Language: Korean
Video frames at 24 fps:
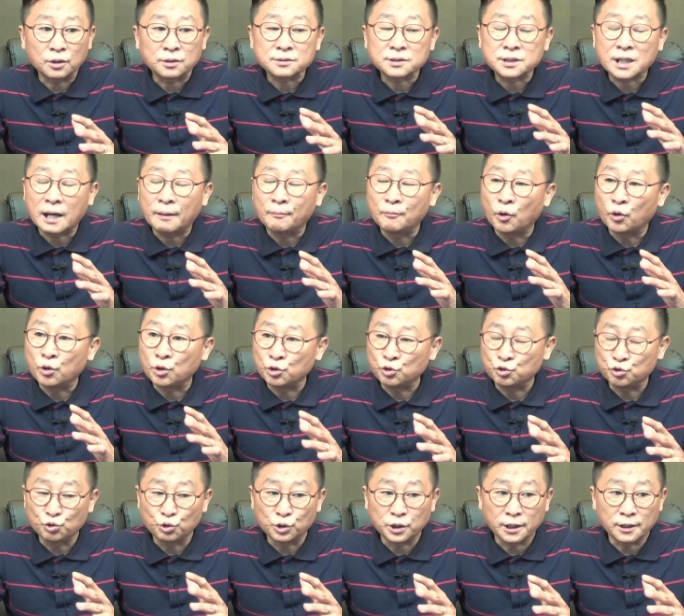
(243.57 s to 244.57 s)
3월
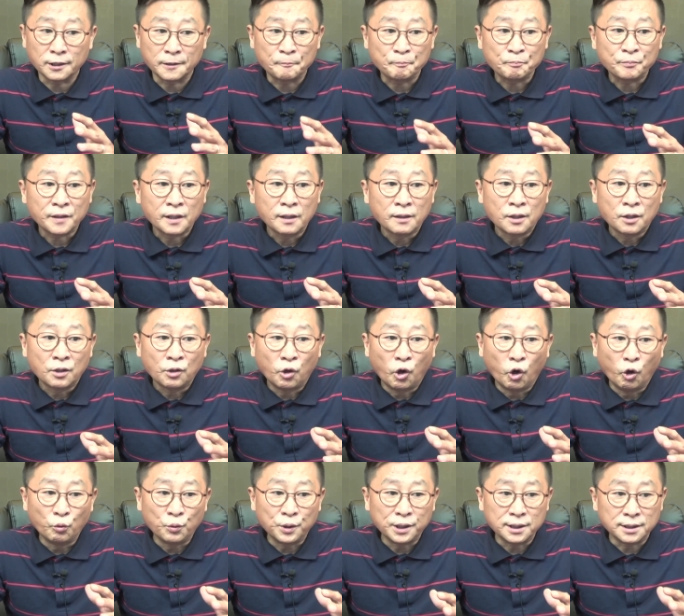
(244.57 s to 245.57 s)
6일
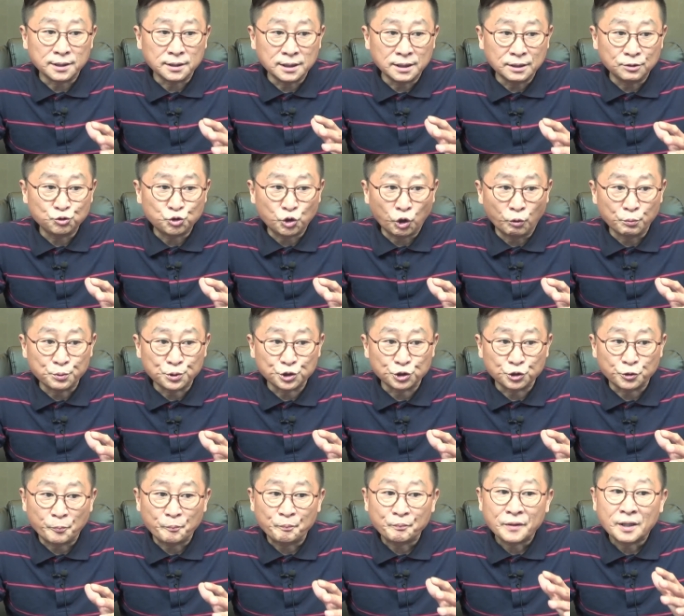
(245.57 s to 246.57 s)
허위
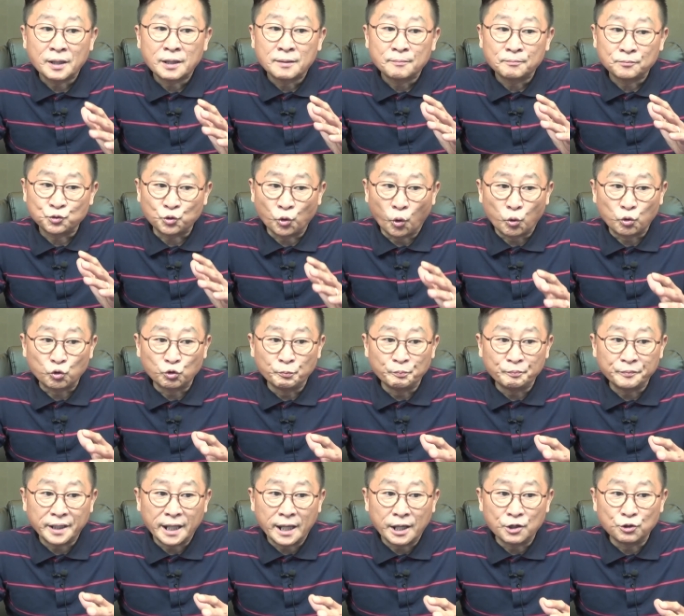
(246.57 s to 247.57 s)
인터뷰 녹음
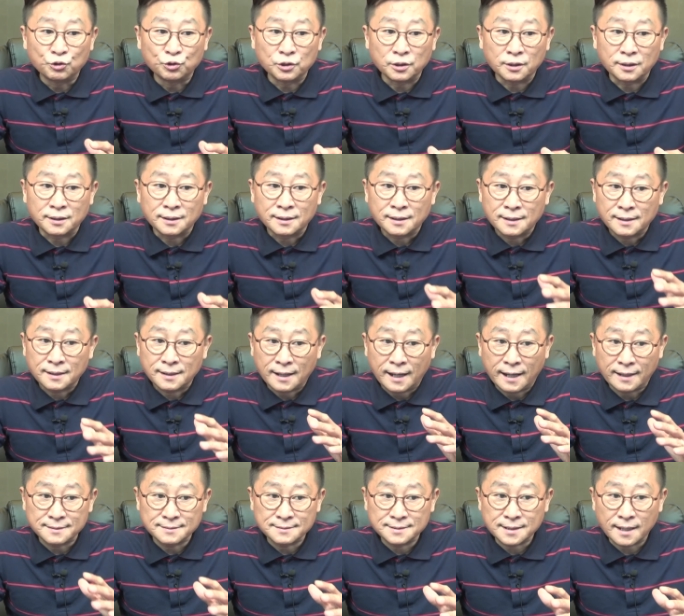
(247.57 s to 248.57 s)
내용을
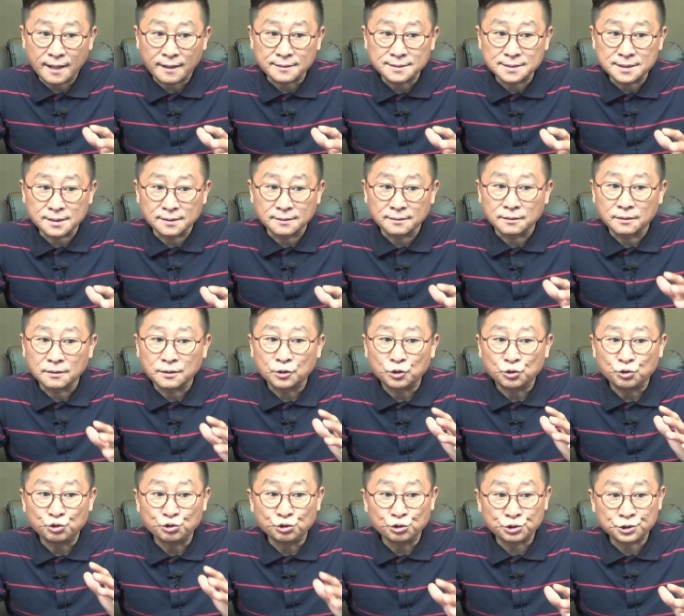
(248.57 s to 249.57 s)
한상진
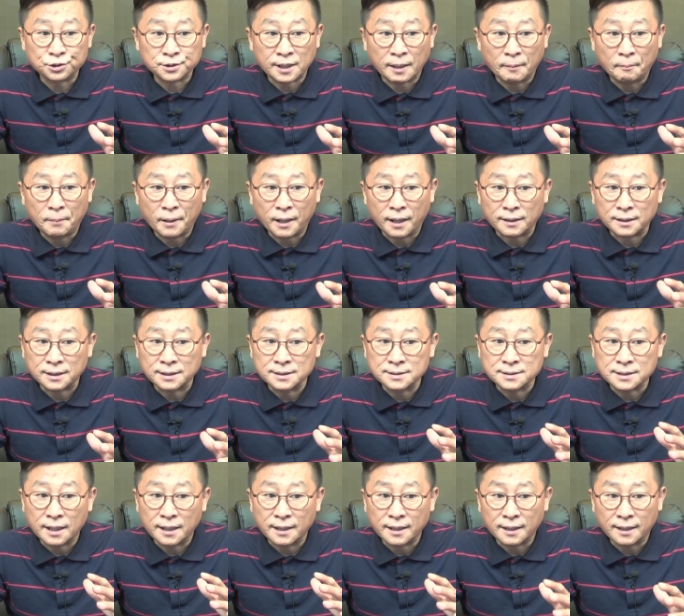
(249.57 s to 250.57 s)
뉴스타파
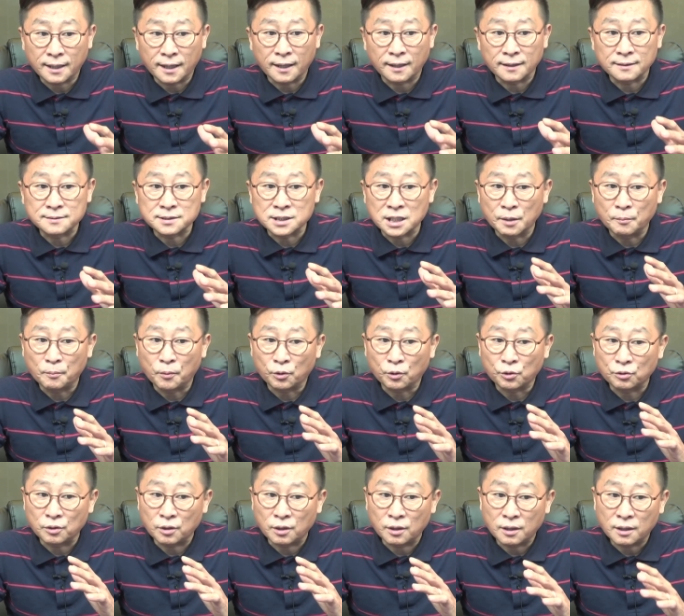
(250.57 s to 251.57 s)
기자에게
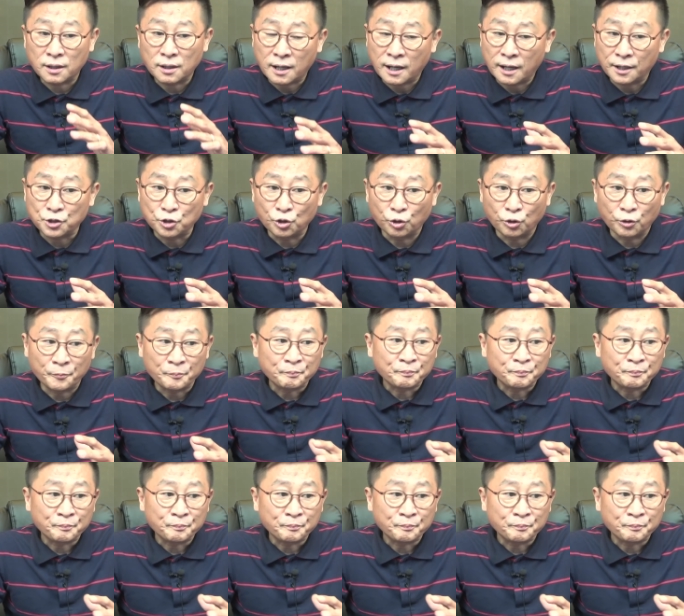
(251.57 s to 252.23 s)
제보를 하여